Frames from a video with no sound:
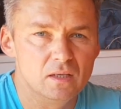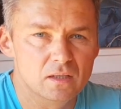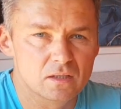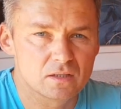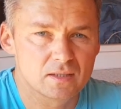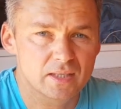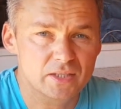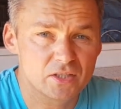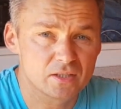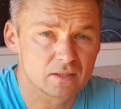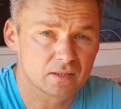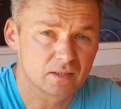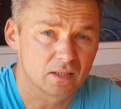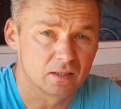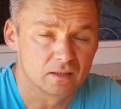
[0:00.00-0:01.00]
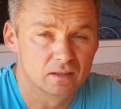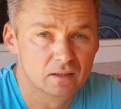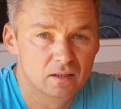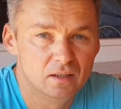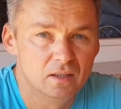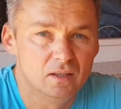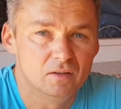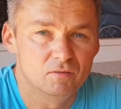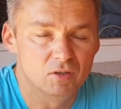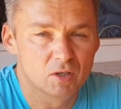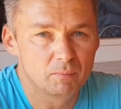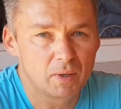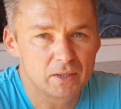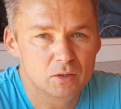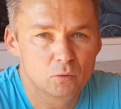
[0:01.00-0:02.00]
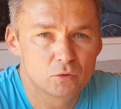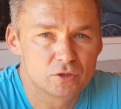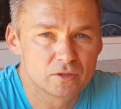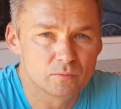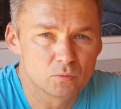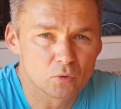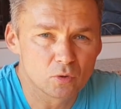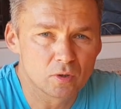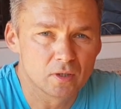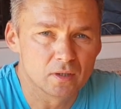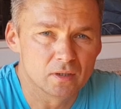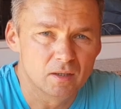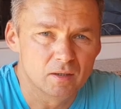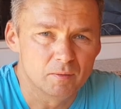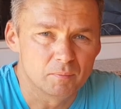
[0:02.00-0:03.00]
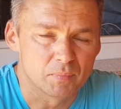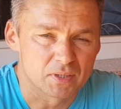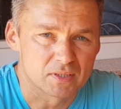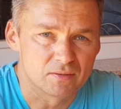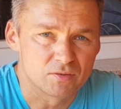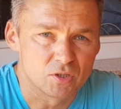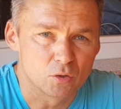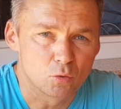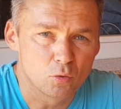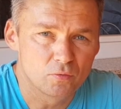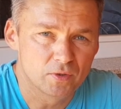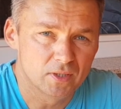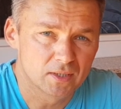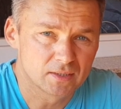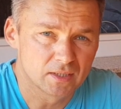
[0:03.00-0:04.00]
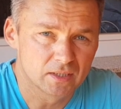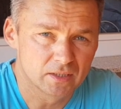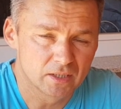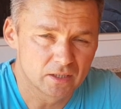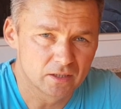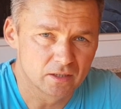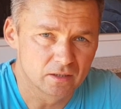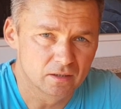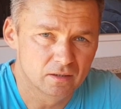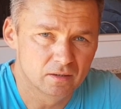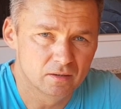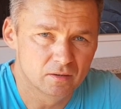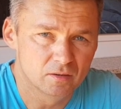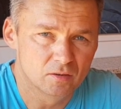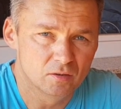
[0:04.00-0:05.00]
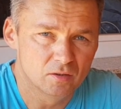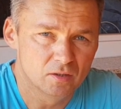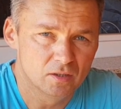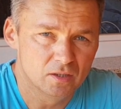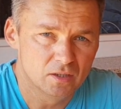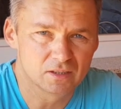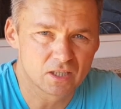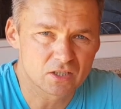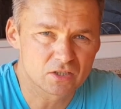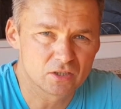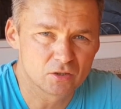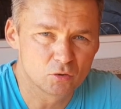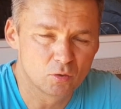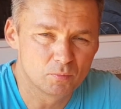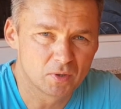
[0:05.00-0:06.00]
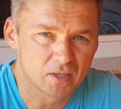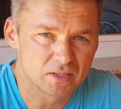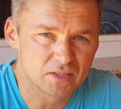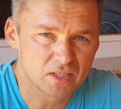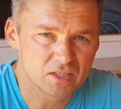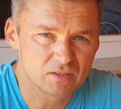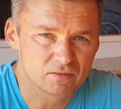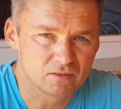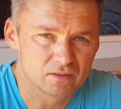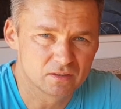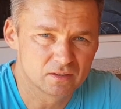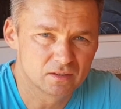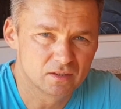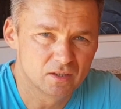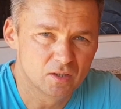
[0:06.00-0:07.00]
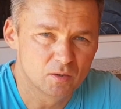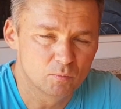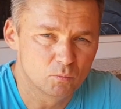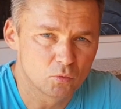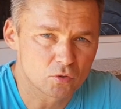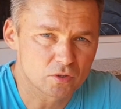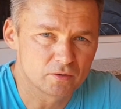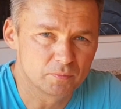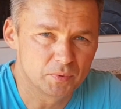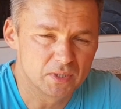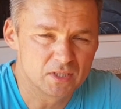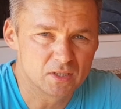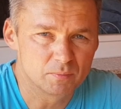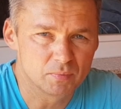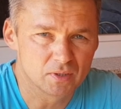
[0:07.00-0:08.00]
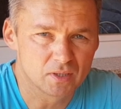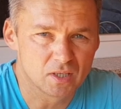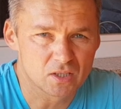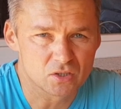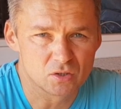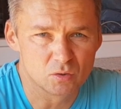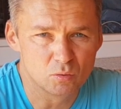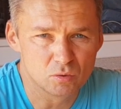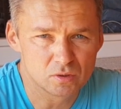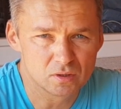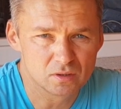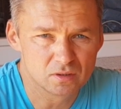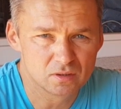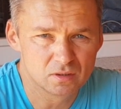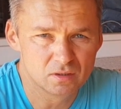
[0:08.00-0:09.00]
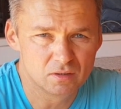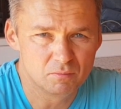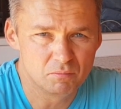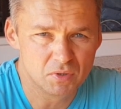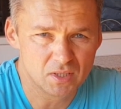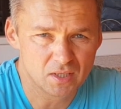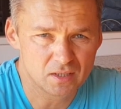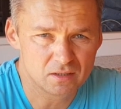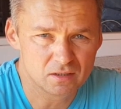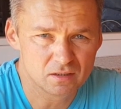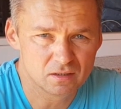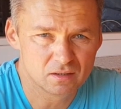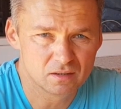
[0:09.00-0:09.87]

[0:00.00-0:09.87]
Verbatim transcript: Значит, так. В Германии очень много поставщиков электроэнергии. Каждое домохозяйство может в принципе каждый год менять